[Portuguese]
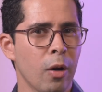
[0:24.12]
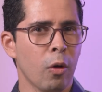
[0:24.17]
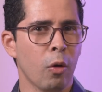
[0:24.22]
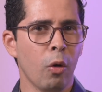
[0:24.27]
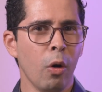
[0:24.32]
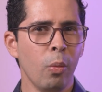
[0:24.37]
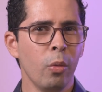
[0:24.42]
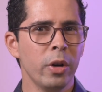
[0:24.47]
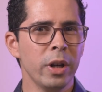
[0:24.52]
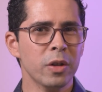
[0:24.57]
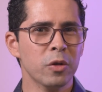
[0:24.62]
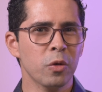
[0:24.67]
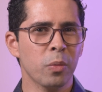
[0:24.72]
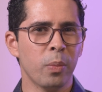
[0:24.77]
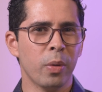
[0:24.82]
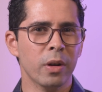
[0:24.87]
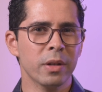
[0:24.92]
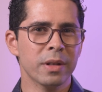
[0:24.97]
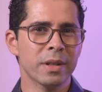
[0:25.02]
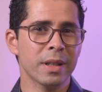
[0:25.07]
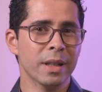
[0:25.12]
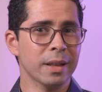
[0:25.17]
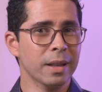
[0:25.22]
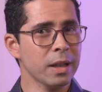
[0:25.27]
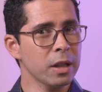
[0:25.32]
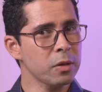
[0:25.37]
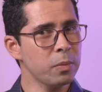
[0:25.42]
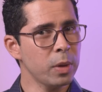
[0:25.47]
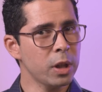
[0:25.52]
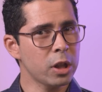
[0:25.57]
Como isso pode ser
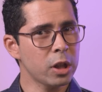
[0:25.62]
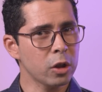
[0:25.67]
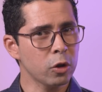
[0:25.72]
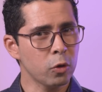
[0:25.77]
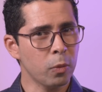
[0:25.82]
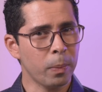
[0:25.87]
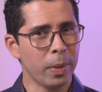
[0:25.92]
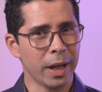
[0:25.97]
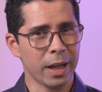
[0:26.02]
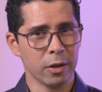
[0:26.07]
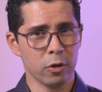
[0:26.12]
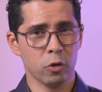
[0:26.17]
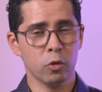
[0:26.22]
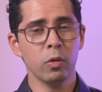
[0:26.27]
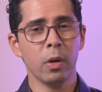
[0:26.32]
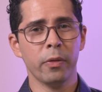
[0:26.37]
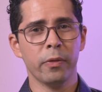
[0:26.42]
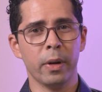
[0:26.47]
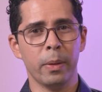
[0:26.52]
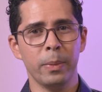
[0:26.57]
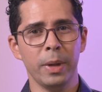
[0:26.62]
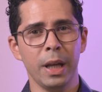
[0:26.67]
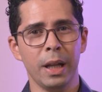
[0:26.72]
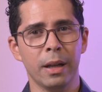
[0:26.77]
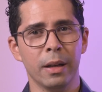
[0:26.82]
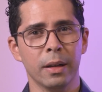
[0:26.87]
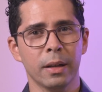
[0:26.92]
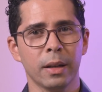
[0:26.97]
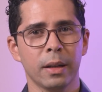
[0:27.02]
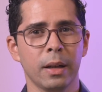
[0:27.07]
transmitido para a sua
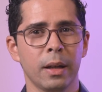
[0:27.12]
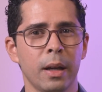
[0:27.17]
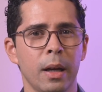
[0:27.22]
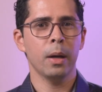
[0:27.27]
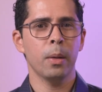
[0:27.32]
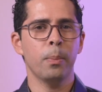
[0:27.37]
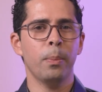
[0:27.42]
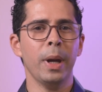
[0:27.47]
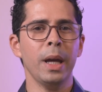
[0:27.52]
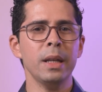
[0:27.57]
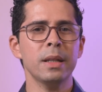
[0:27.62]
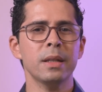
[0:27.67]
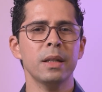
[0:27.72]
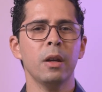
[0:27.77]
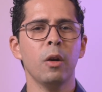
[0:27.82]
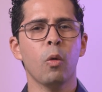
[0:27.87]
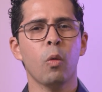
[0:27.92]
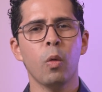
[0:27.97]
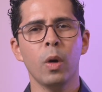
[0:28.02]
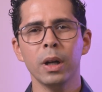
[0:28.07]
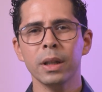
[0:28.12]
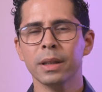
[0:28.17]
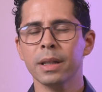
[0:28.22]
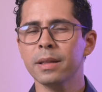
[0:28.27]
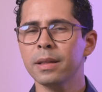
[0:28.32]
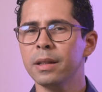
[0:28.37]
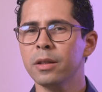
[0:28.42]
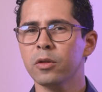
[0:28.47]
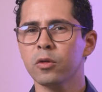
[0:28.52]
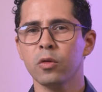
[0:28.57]
família? Pense em
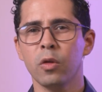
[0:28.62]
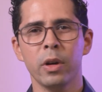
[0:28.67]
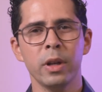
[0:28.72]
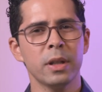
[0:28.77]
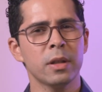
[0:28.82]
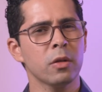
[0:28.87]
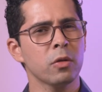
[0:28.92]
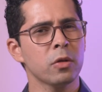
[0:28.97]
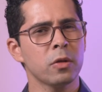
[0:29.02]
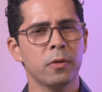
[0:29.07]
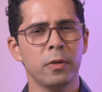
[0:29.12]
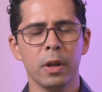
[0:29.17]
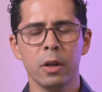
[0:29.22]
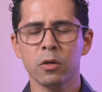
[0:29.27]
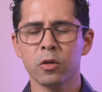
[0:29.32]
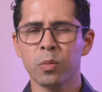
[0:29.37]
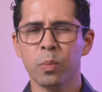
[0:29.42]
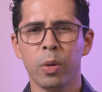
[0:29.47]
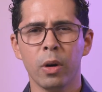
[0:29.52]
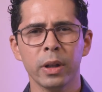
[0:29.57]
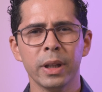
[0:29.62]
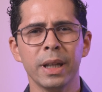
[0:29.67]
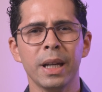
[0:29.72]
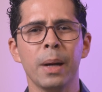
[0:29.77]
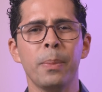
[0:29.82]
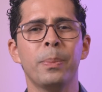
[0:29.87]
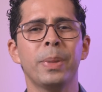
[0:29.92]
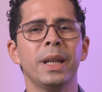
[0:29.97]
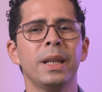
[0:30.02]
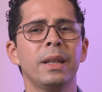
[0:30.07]
quantas lições seus filhos podem
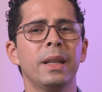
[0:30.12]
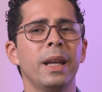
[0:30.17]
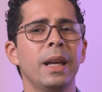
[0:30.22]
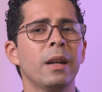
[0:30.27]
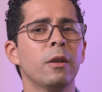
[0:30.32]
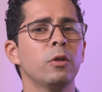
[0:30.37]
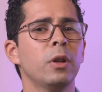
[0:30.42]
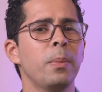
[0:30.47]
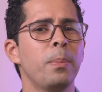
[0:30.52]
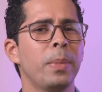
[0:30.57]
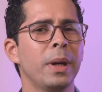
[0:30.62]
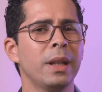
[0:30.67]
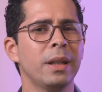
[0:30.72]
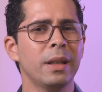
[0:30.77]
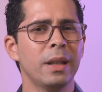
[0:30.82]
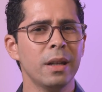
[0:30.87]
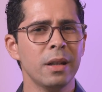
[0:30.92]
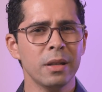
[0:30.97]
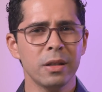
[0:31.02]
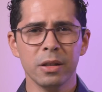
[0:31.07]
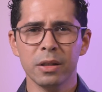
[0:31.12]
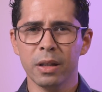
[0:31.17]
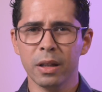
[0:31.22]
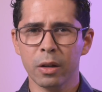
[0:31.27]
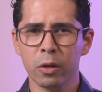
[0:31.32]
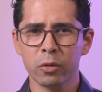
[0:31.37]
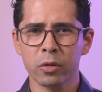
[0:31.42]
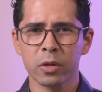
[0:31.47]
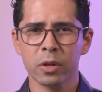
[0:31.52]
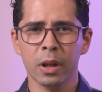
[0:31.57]
aprender ao depender de
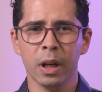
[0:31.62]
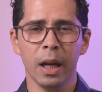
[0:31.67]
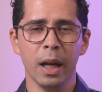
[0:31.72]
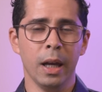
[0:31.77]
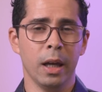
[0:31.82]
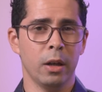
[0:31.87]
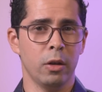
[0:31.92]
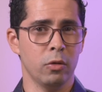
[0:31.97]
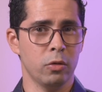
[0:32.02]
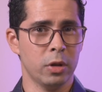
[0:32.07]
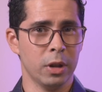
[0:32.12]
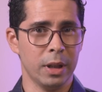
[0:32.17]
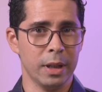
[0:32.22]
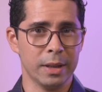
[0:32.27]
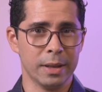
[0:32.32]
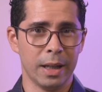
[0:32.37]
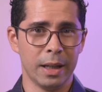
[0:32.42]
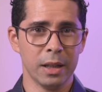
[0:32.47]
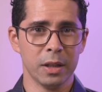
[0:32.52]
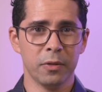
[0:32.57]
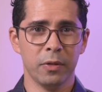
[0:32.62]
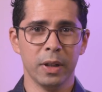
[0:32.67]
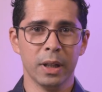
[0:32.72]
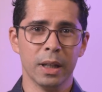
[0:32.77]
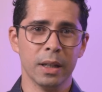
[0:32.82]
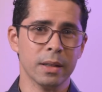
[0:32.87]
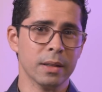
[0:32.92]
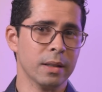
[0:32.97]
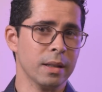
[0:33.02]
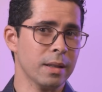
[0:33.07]
Deus e utilizar as
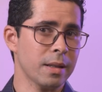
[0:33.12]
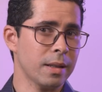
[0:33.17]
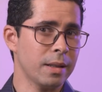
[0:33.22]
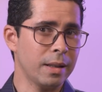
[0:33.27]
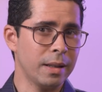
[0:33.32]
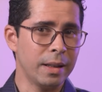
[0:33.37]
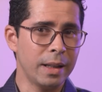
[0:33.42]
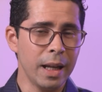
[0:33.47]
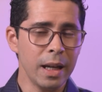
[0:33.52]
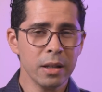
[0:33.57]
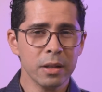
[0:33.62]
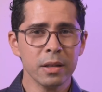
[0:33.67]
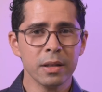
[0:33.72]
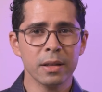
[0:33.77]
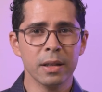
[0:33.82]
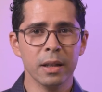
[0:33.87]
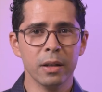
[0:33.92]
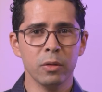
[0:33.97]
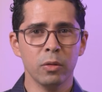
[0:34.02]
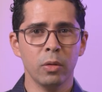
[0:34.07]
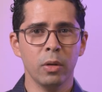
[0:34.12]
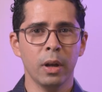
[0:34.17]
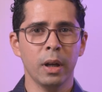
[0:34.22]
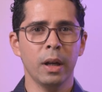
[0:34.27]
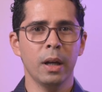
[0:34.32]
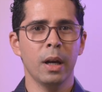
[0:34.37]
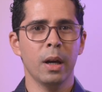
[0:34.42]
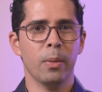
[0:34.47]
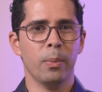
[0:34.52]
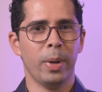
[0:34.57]
finanças desde cedo
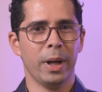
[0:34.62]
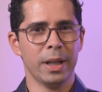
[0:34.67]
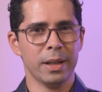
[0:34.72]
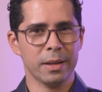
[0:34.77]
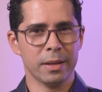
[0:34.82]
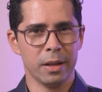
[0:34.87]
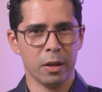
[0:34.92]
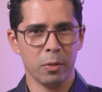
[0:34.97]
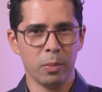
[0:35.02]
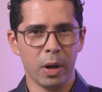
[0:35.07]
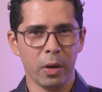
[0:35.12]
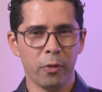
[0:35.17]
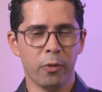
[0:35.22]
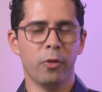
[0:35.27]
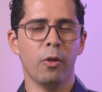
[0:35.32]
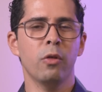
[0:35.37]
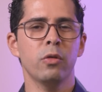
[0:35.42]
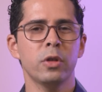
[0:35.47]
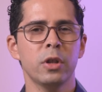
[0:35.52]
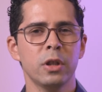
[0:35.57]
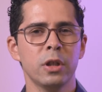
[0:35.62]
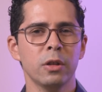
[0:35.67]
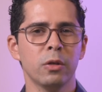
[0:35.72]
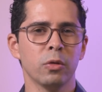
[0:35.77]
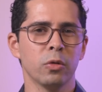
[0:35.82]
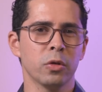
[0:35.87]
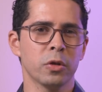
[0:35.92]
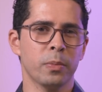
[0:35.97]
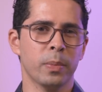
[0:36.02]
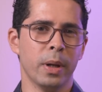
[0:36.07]
para ser uma fonte de
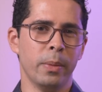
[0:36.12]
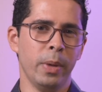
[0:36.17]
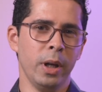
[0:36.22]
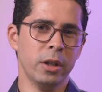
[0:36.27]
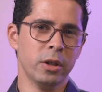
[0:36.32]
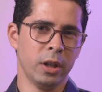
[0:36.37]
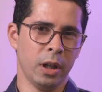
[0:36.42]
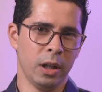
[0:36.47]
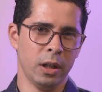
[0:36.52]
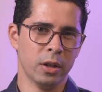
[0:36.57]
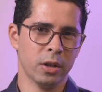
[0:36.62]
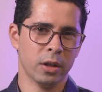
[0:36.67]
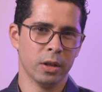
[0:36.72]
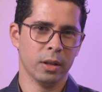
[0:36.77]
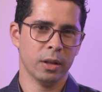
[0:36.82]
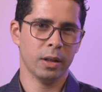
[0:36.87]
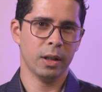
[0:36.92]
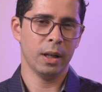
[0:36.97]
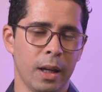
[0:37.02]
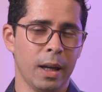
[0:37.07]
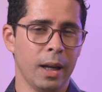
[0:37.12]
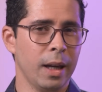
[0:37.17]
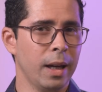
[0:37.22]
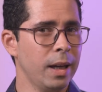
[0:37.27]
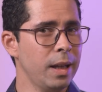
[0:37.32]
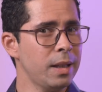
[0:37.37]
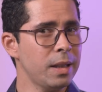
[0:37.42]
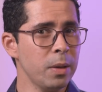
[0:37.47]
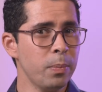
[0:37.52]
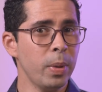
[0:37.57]
luz para mais gente.
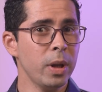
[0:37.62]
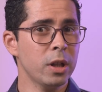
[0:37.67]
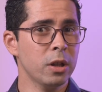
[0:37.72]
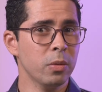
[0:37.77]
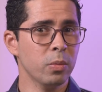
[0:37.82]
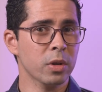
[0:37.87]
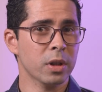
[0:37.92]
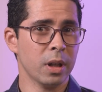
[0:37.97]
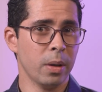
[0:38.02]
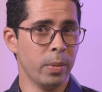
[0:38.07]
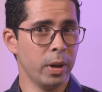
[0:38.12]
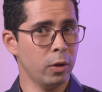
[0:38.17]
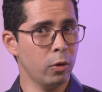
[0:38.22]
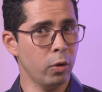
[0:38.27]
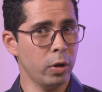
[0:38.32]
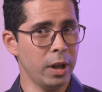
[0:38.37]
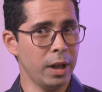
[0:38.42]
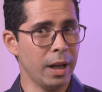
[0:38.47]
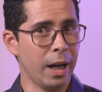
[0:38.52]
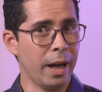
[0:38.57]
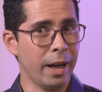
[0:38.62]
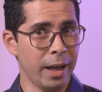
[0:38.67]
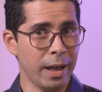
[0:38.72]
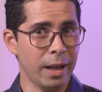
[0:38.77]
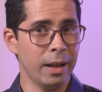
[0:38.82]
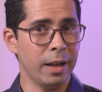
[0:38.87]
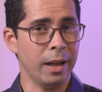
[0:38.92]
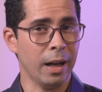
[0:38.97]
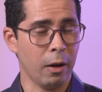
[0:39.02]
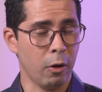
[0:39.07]
E se pedimos sabedoria a
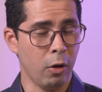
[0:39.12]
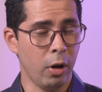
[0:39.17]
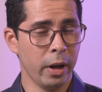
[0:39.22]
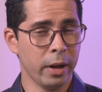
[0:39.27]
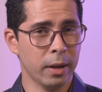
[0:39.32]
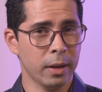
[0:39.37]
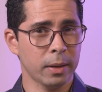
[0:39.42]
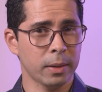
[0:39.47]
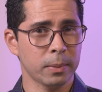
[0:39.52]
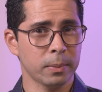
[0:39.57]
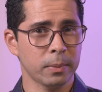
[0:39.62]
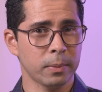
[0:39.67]
Ele agora?